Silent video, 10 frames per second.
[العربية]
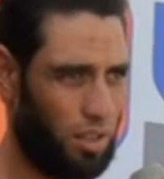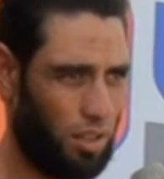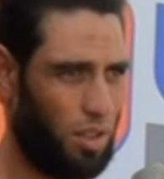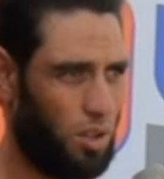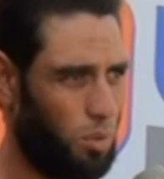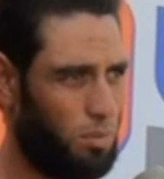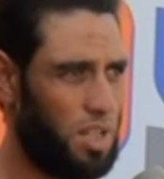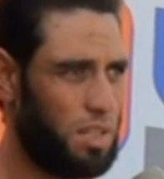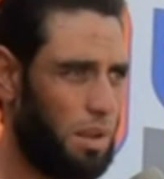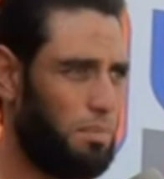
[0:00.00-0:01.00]
للخيار
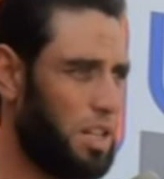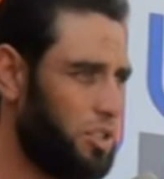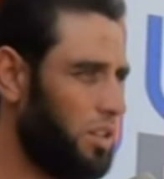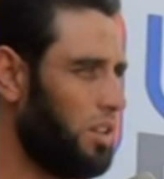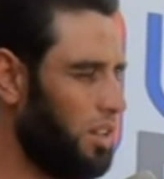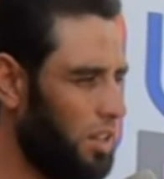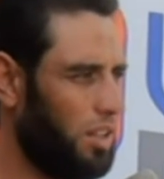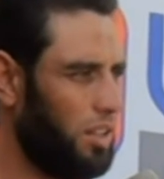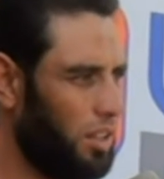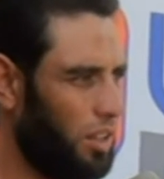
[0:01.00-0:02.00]
وبالنسبه لملش
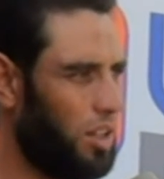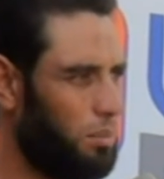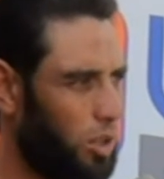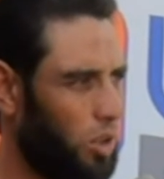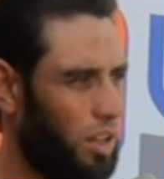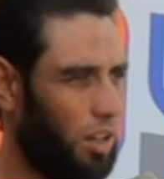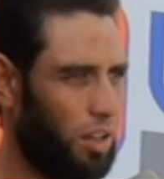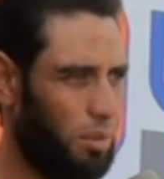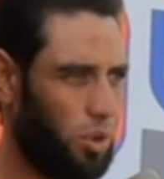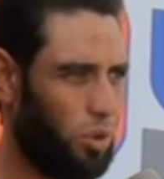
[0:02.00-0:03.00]
الخيار برضو انا
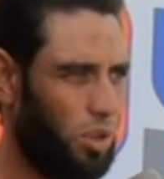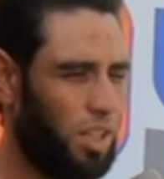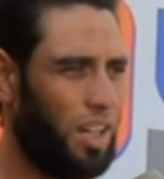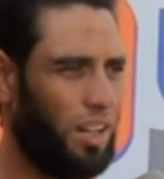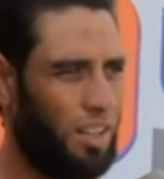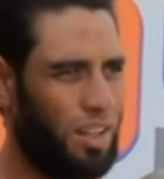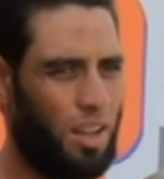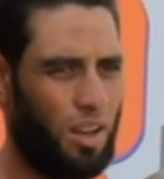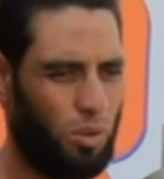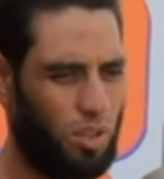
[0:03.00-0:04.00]
جربت كل ده
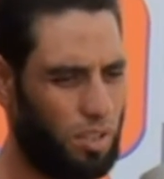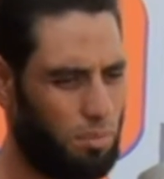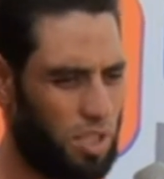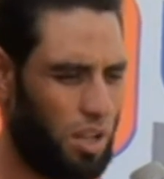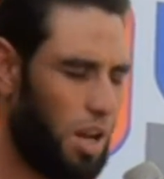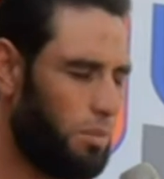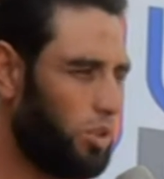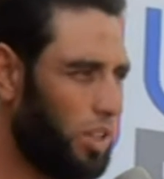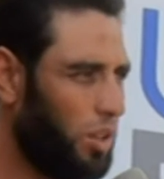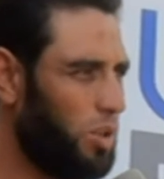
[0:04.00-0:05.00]
ولقيت بصراحه
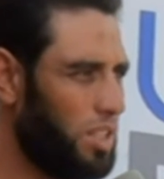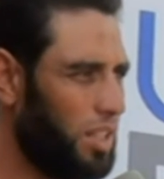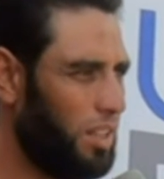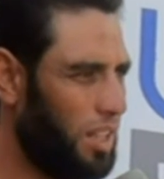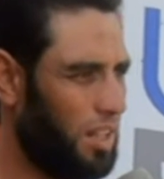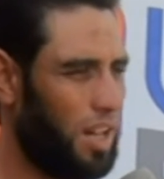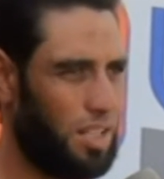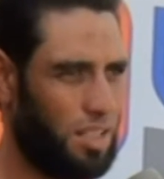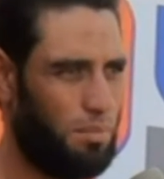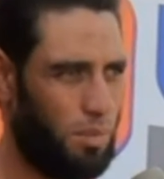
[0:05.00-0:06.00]
منتج كويس جدا
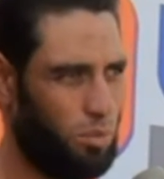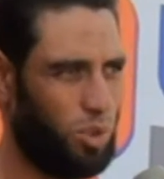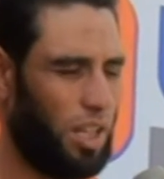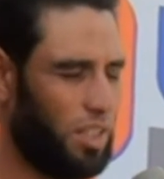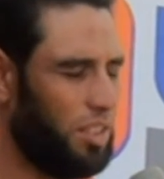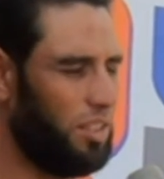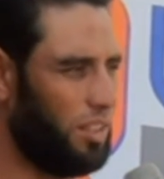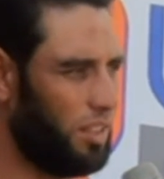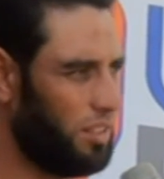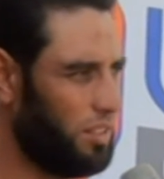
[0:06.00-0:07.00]
احسن من منتجات كتير